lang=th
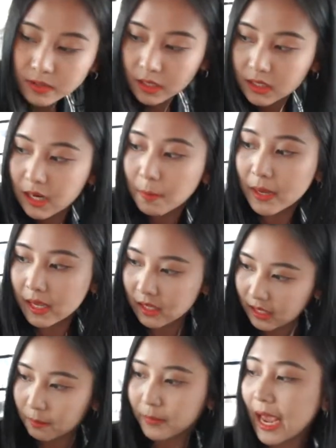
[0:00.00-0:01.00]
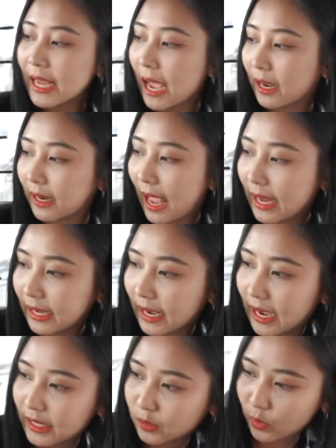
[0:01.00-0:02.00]
เราจะเอื้อมไปหยิบได้อย่างไร
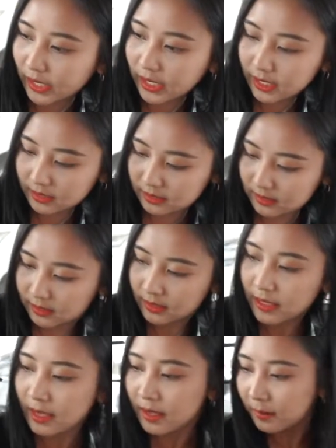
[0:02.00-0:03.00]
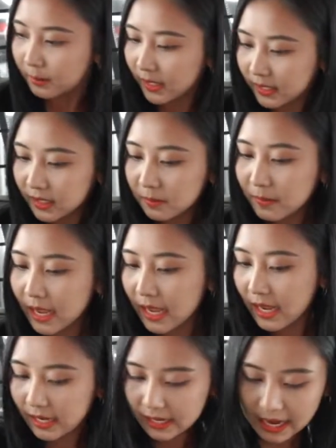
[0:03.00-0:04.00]
นะคะ ตรงนี้ เปิดขึ้นมา
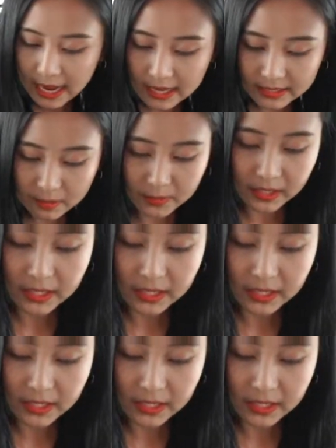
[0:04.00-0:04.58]
นะคะ จะมี